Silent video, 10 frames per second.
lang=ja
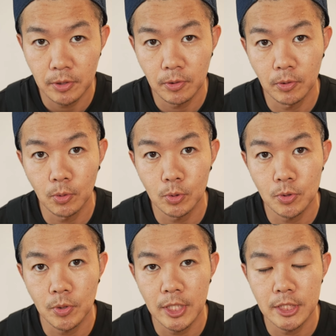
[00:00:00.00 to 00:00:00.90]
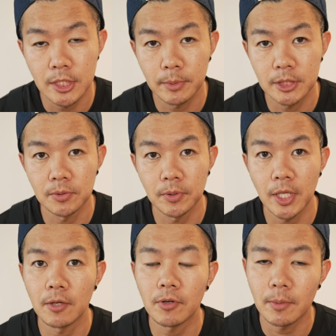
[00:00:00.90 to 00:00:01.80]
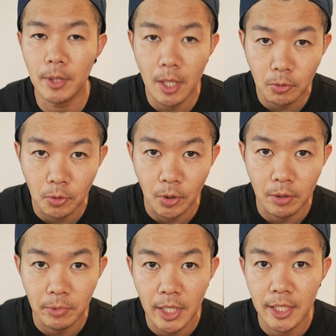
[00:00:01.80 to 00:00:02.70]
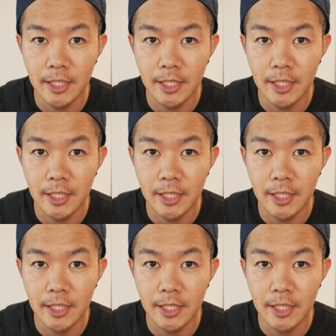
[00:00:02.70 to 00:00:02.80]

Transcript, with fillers: いろいろと紹介してますので、よければ過去の動画もね、